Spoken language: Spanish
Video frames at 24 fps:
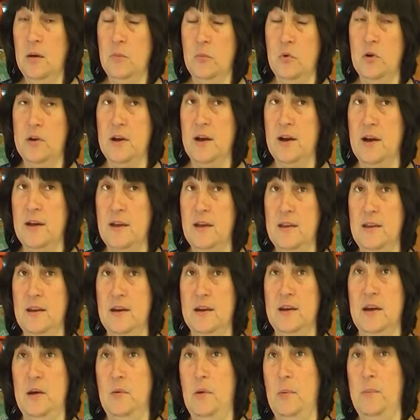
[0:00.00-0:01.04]
porque cada
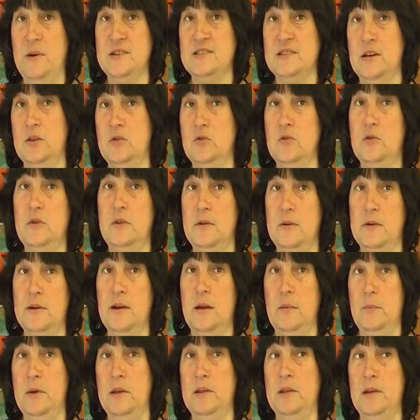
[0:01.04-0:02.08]
día que va pasando
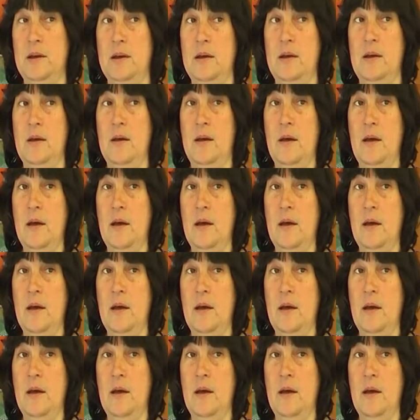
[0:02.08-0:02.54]
realmente